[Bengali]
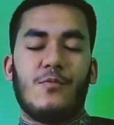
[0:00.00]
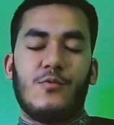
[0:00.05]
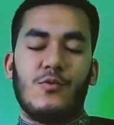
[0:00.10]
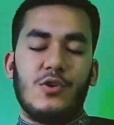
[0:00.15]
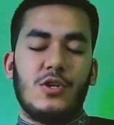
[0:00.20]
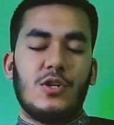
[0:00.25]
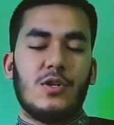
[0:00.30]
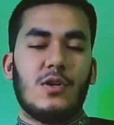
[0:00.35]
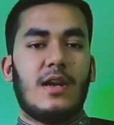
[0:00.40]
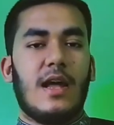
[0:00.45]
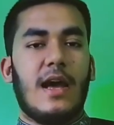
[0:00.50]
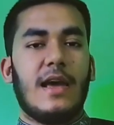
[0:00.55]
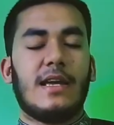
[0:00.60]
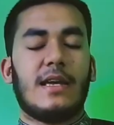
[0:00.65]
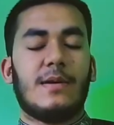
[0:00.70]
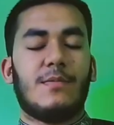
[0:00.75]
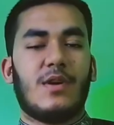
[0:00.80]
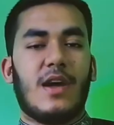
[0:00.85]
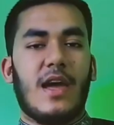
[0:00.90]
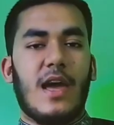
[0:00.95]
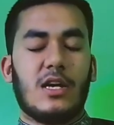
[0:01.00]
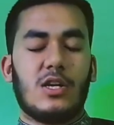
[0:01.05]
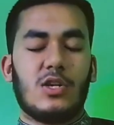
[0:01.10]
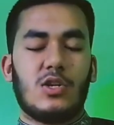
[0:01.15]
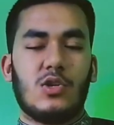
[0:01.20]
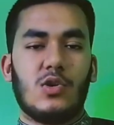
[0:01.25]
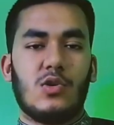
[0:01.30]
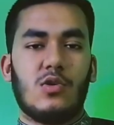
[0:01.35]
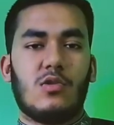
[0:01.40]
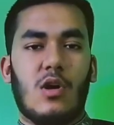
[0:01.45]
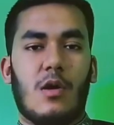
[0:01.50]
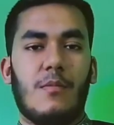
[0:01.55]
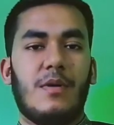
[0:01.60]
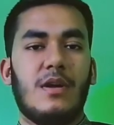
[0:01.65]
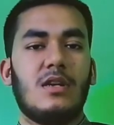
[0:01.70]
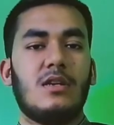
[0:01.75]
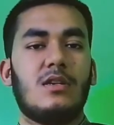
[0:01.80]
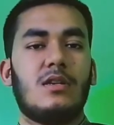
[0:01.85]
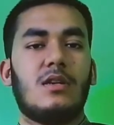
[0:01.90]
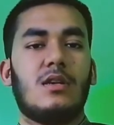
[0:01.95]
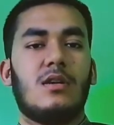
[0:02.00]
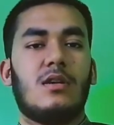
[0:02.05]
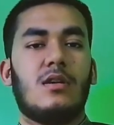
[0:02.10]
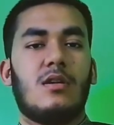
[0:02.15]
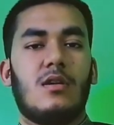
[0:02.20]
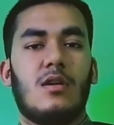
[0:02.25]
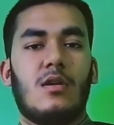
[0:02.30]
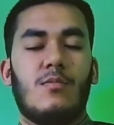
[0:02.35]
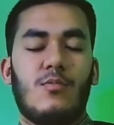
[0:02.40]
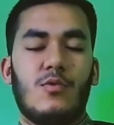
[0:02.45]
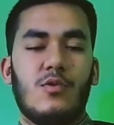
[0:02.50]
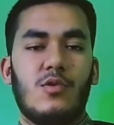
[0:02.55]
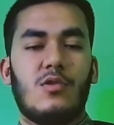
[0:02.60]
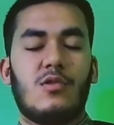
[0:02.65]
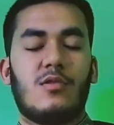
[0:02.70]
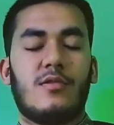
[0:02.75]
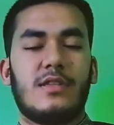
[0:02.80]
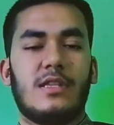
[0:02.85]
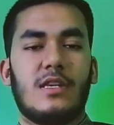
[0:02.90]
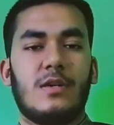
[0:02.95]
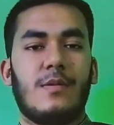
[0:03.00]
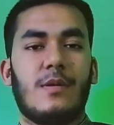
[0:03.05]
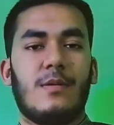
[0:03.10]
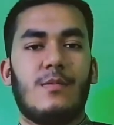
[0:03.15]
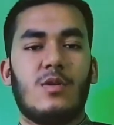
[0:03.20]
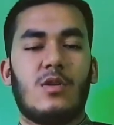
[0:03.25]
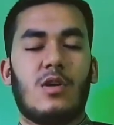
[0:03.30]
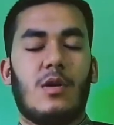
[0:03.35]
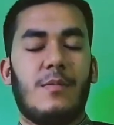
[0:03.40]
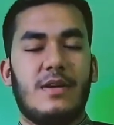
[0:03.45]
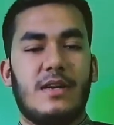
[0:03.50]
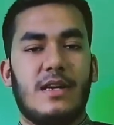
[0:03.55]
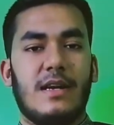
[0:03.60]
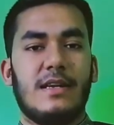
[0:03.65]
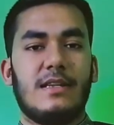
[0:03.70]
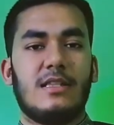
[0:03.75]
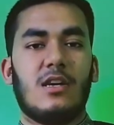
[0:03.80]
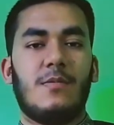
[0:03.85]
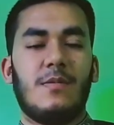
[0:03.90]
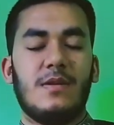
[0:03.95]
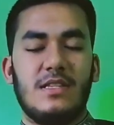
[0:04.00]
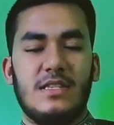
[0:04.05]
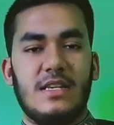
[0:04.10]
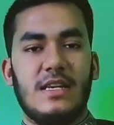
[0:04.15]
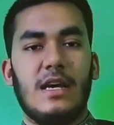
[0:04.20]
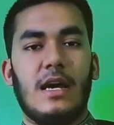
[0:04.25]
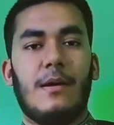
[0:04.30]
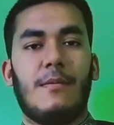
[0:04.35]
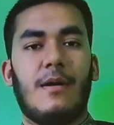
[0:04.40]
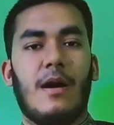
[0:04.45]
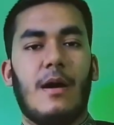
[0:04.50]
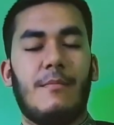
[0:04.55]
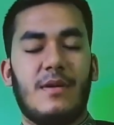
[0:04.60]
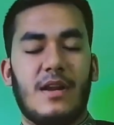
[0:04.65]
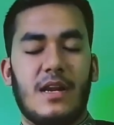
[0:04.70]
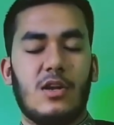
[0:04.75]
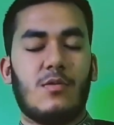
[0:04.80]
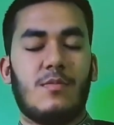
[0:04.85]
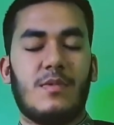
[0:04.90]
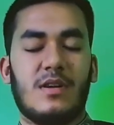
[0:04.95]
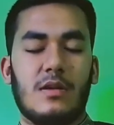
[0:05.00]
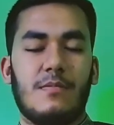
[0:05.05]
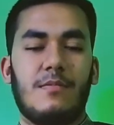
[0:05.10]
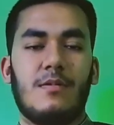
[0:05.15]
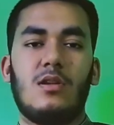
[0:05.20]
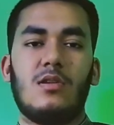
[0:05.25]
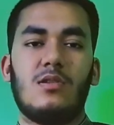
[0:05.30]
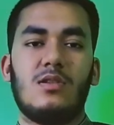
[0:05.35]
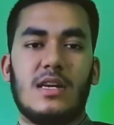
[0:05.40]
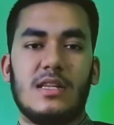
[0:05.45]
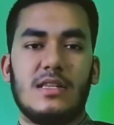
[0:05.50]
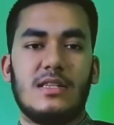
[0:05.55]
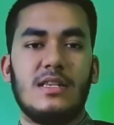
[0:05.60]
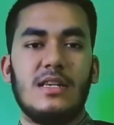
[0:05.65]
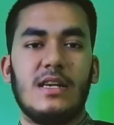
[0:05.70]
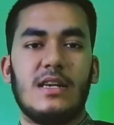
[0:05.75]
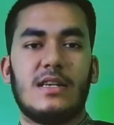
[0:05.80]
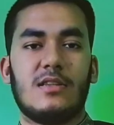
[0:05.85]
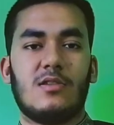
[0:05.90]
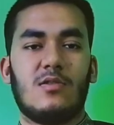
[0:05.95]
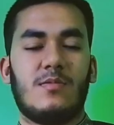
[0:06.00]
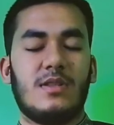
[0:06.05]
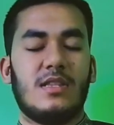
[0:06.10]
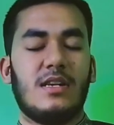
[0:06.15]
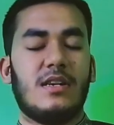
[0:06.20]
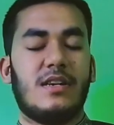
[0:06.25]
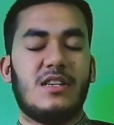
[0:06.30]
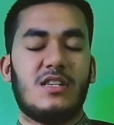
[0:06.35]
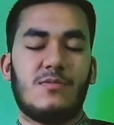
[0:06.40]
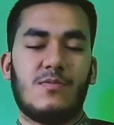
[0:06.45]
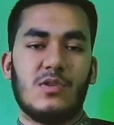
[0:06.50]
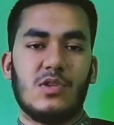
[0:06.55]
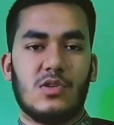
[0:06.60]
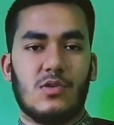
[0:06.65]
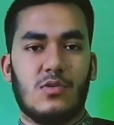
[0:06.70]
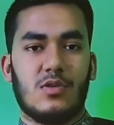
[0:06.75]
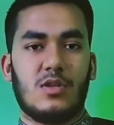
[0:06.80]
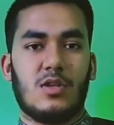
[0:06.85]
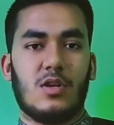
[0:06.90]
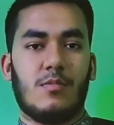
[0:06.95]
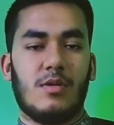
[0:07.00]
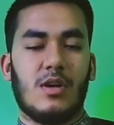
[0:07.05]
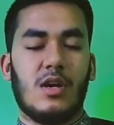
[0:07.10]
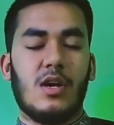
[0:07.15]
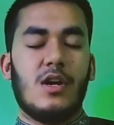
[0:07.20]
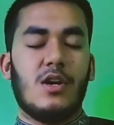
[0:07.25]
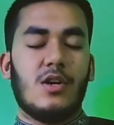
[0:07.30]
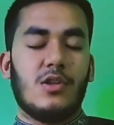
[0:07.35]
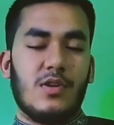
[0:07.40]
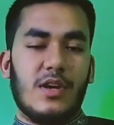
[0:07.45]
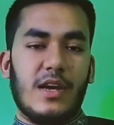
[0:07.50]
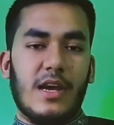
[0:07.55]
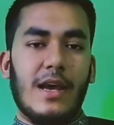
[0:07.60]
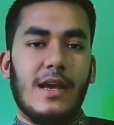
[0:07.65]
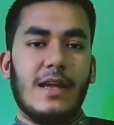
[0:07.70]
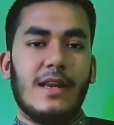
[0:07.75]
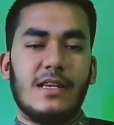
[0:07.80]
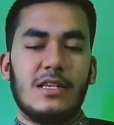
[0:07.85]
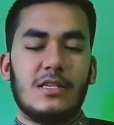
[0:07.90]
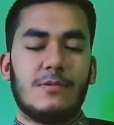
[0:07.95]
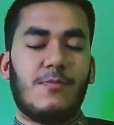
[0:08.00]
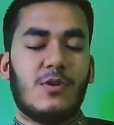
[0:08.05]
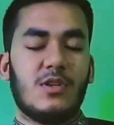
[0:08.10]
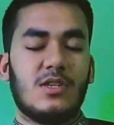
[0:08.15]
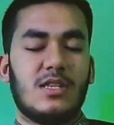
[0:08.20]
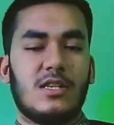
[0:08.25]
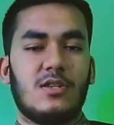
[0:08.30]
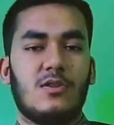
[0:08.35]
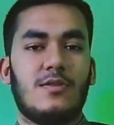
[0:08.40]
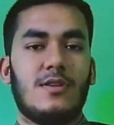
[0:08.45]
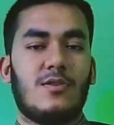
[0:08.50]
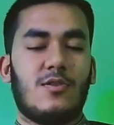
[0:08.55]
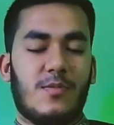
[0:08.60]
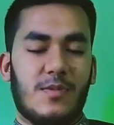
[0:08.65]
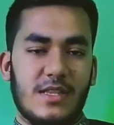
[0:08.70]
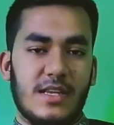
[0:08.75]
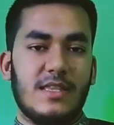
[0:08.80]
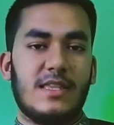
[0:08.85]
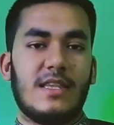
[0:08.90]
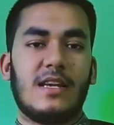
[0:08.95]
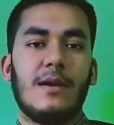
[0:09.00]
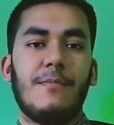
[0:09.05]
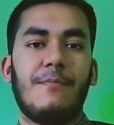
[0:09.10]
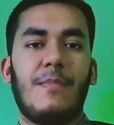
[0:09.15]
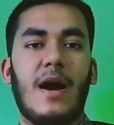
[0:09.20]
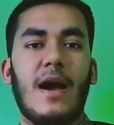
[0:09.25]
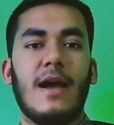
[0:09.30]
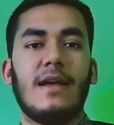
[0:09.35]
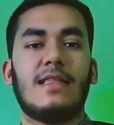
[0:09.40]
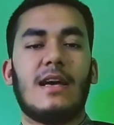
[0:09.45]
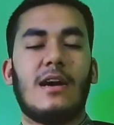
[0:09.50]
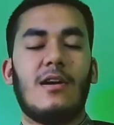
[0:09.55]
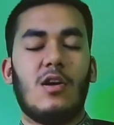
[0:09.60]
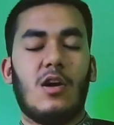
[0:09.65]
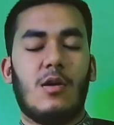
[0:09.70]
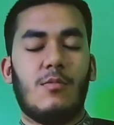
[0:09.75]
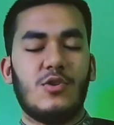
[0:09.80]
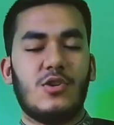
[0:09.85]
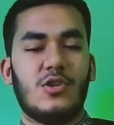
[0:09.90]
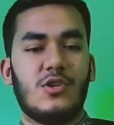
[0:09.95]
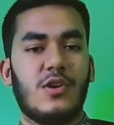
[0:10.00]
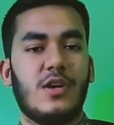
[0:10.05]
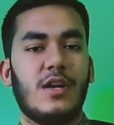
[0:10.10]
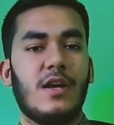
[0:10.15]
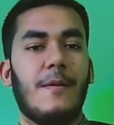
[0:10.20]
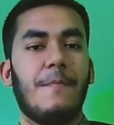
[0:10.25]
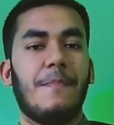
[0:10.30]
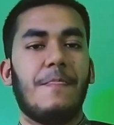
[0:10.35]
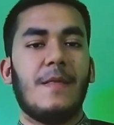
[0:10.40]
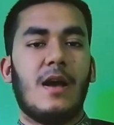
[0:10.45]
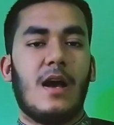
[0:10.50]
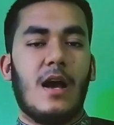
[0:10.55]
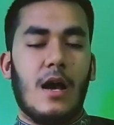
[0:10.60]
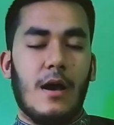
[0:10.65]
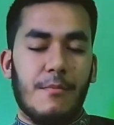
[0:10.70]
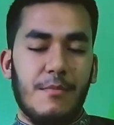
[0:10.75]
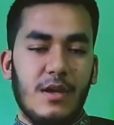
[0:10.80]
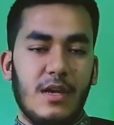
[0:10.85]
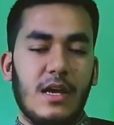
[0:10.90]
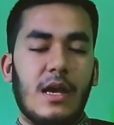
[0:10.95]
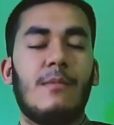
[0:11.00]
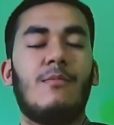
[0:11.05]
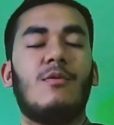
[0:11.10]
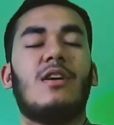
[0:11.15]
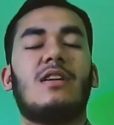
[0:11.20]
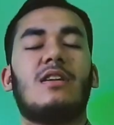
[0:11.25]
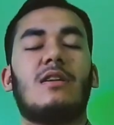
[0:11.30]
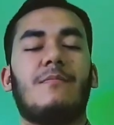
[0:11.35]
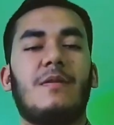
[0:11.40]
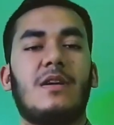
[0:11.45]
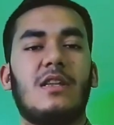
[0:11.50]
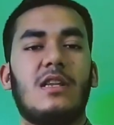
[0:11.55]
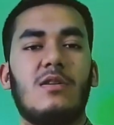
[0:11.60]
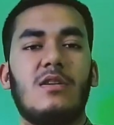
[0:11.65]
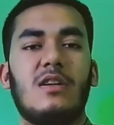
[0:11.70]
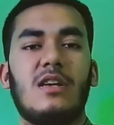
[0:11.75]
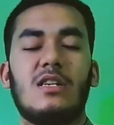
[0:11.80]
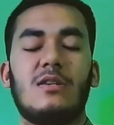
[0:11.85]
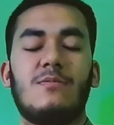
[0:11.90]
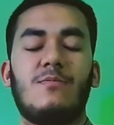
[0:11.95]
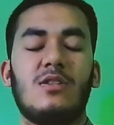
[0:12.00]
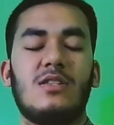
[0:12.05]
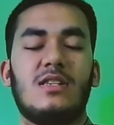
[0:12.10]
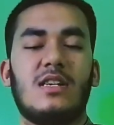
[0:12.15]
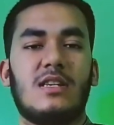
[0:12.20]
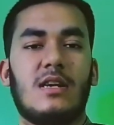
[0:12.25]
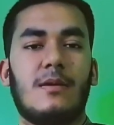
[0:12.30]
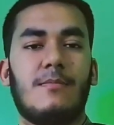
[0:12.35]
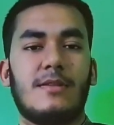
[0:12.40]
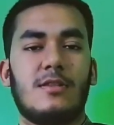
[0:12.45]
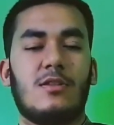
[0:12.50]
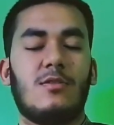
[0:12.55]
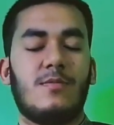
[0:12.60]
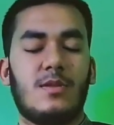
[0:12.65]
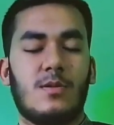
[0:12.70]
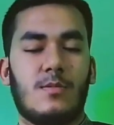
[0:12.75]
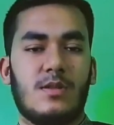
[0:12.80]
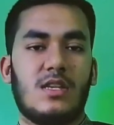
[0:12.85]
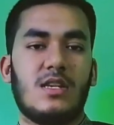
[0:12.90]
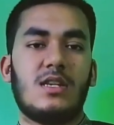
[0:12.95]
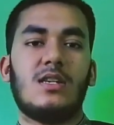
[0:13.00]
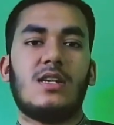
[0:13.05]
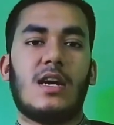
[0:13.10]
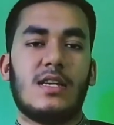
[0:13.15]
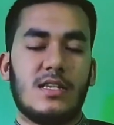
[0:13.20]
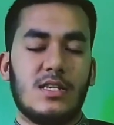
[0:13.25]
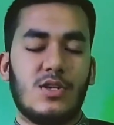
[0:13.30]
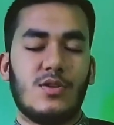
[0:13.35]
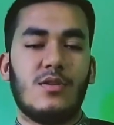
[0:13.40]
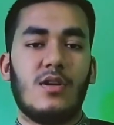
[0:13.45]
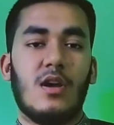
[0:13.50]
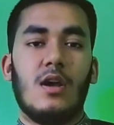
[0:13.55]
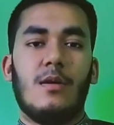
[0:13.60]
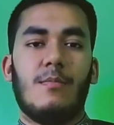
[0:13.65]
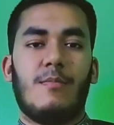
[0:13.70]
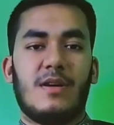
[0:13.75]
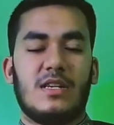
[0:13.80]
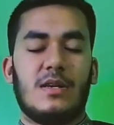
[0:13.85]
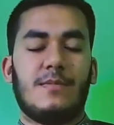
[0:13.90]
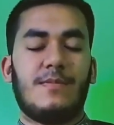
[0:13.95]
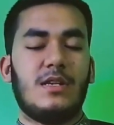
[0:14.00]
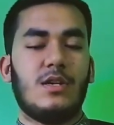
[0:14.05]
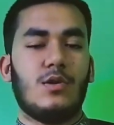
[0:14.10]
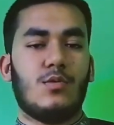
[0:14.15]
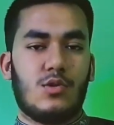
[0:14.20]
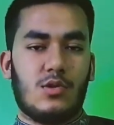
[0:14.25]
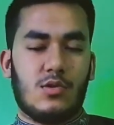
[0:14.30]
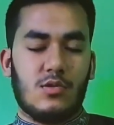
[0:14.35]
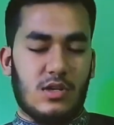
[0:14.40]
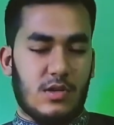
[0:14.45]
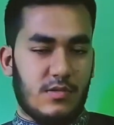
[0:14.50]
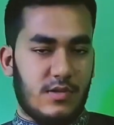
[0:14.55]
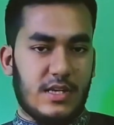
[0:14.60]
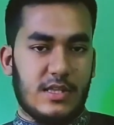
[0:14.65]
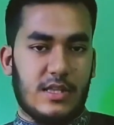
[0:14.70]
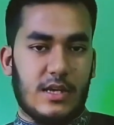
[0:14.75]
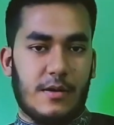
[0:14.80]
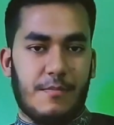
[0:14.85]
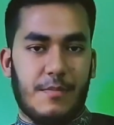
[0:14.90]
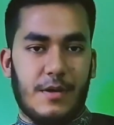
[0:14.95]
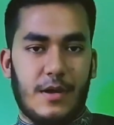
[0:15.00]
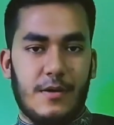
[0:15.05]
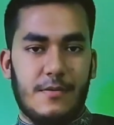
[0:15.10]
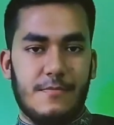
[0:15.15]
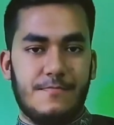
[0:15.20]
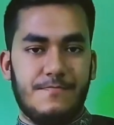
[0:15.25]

দুইশো লাইক এবং একশো কমেন্ট পূর্ণ করতে হবে এবং কমেন্টে লিখতে হবে যে আমরা এরকম একটা ভিডিও চাচ্ছি এটা তোমাদের রেসপন্স করতে হবে তো এই রেসপন্সটা যদি তোমাদের থেকে পাই তাহলে অবশ্যই আমি এমন একটা ভিডিও নিয়ে আসবো যেটার মাধ্যমে তোমাদের সাজেশন পাশাপাশি উত্তরটাও দেওয়া থাকবে